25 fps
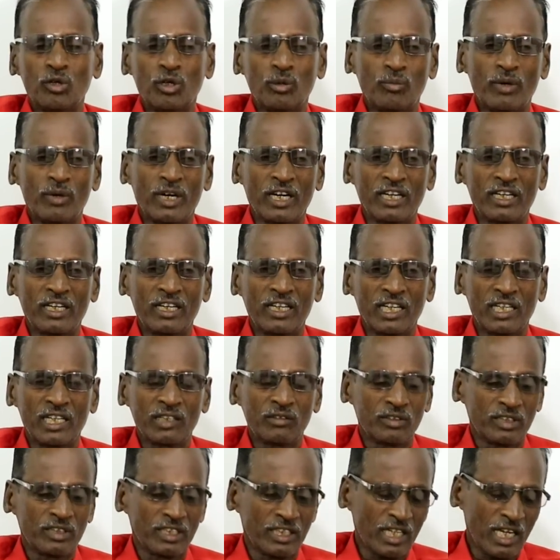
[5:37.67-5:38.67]
ஒரு மன
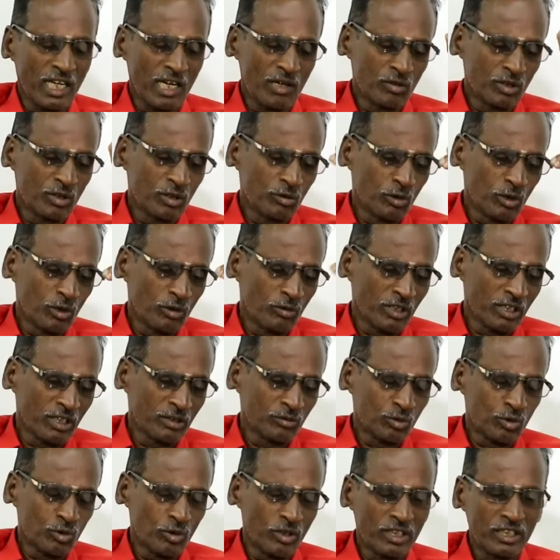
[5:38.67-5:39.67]
நிறைவு அதாவது ஒரு
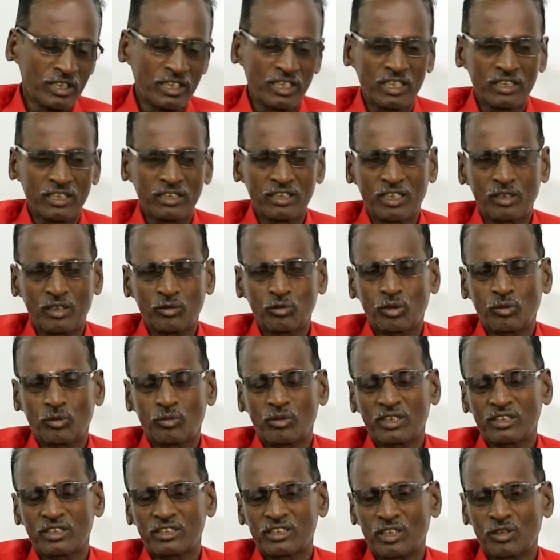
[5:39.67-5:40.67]
பக்கம் சோதனையாக இருந்தாலும்
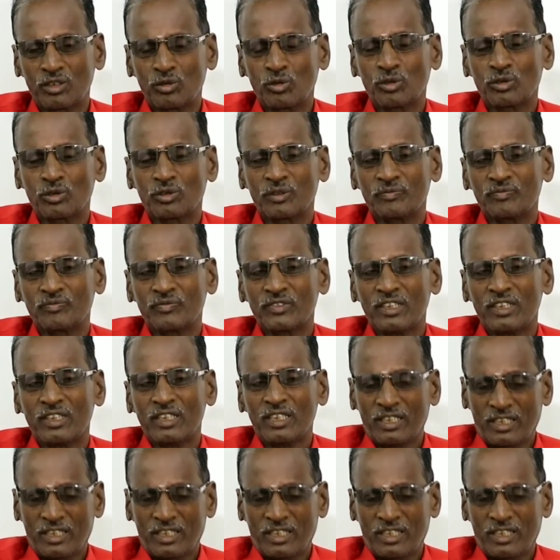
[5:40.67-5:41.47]
ஒரு பக்கம் சந்தோஷம்